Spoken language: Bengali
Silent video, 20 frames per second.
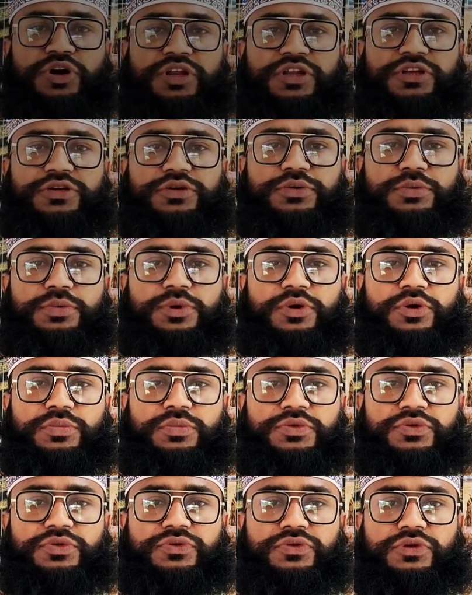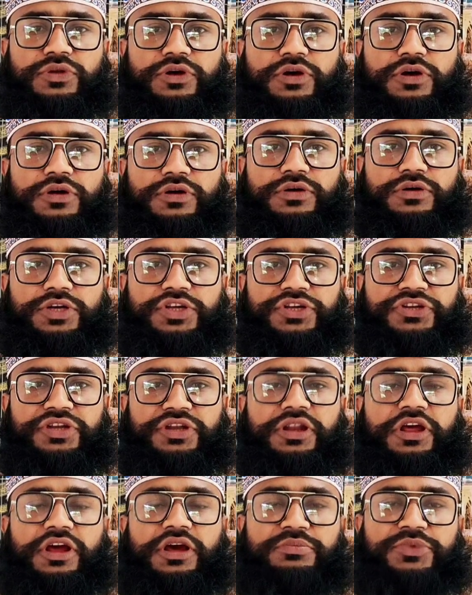আলাইকুম রহমতুল্লাহ
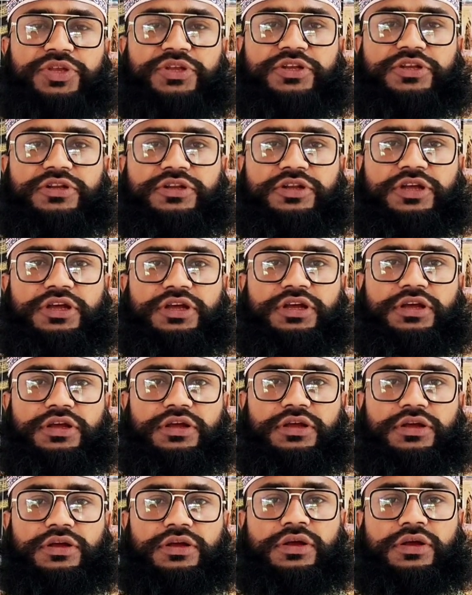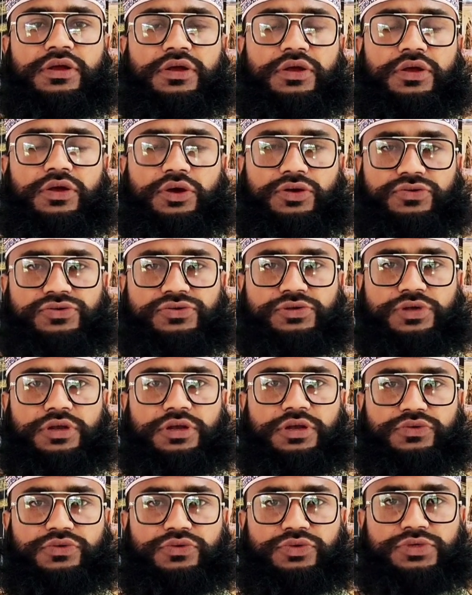ইন্দালহামদুলিল্লাহ
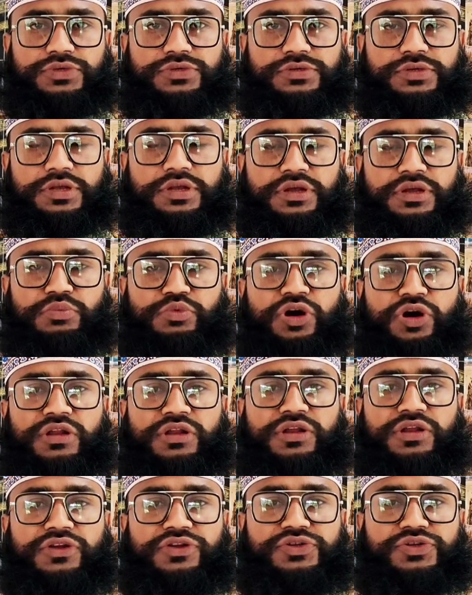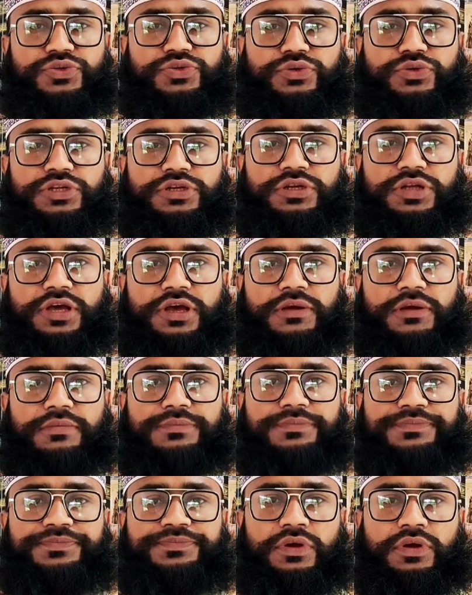আসসালাত আসসালামু আলা রসুলিল্লাহ
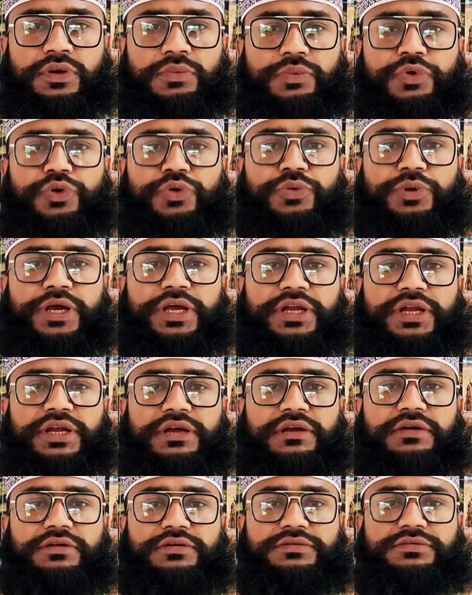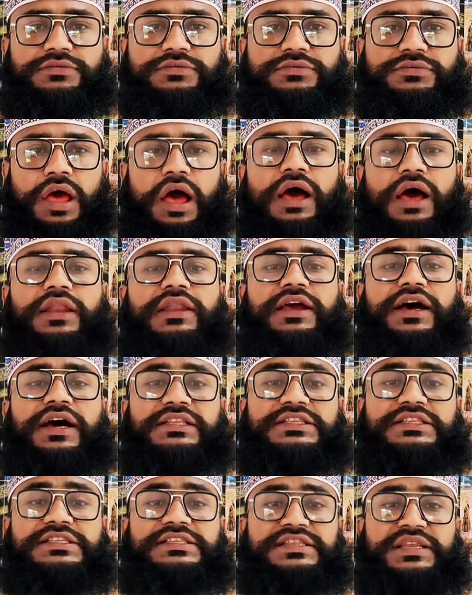প্রিয় ভাইরা আহলে
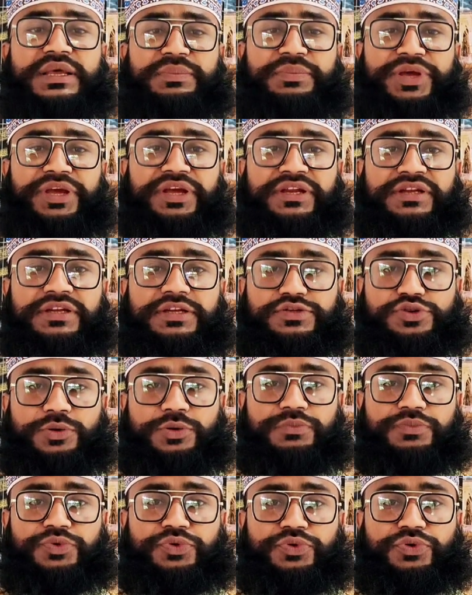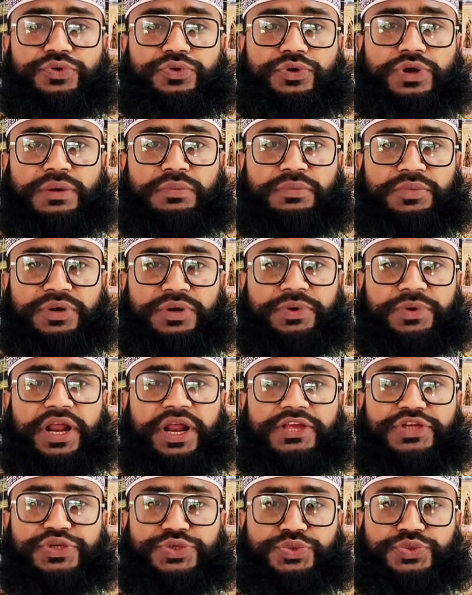হাদিস নামে একটা শব্দ আমরা
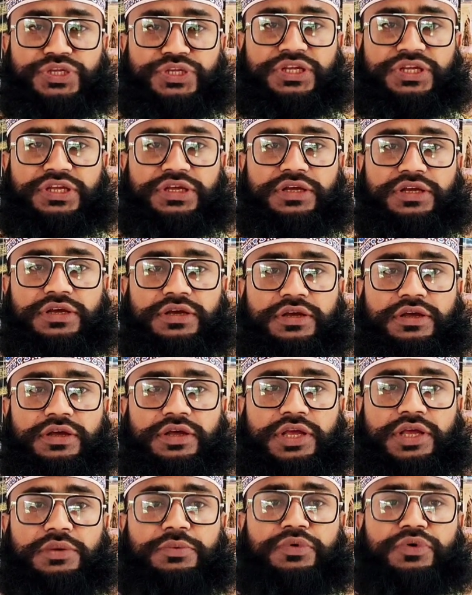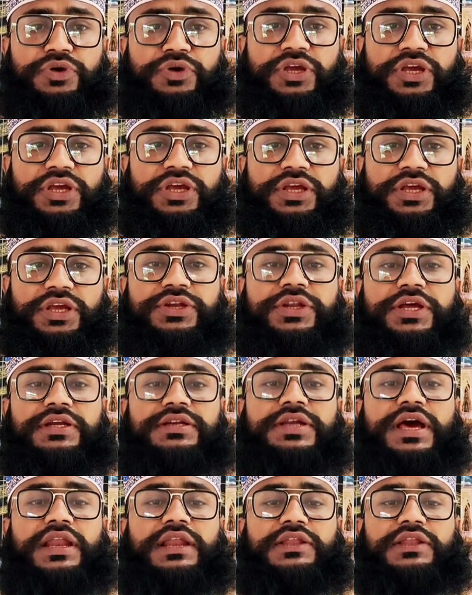প্রায়ই শুনি এবং এটা
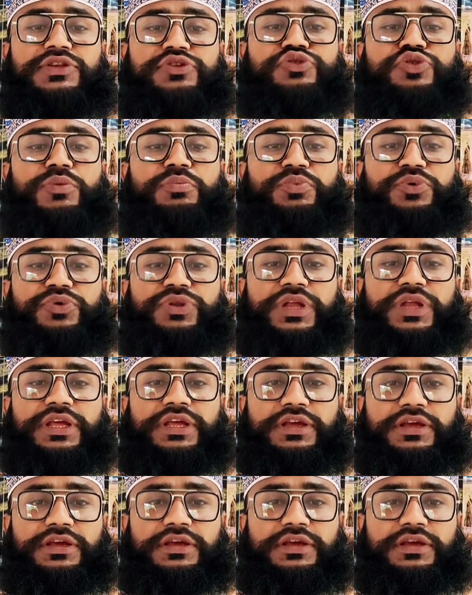একটা আলাদা সম্প্রদায়